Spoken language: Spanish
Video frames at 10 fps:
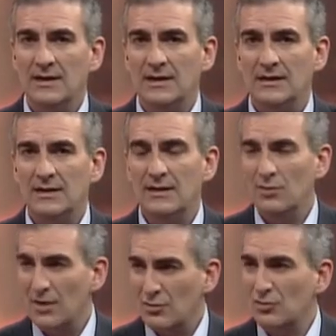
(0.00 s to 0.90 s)
Este, y
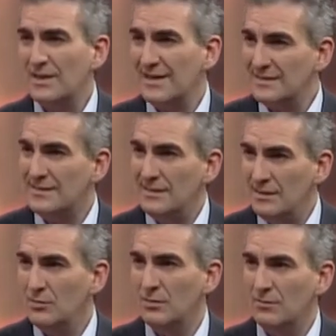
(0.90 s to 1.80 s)
bueno, la Corte ha
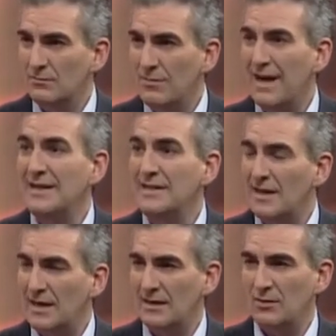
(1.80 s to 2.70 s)
decidido
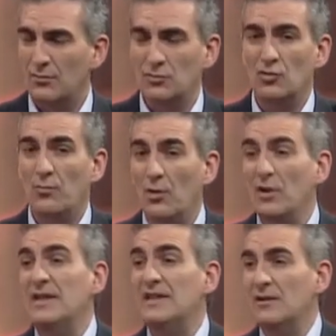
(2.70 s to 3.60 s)
validar los votos
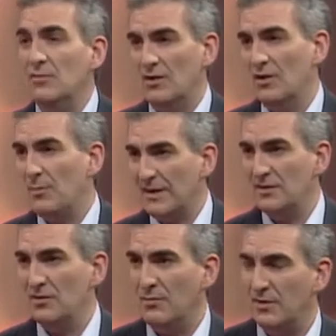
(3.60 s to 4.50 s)
políticos de los
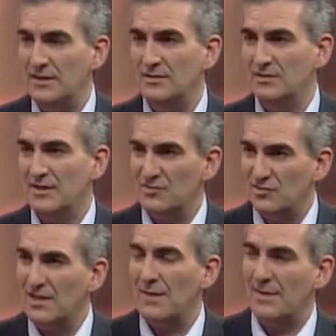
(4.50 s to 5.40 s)
partidos políticos en caso
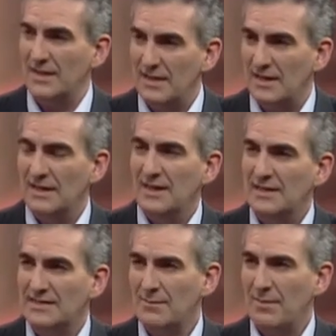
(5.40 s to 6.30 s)
de que aparezca
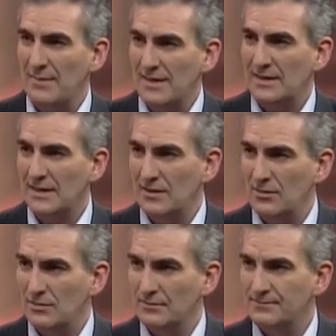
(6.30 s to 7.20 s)
esa papeleta del no.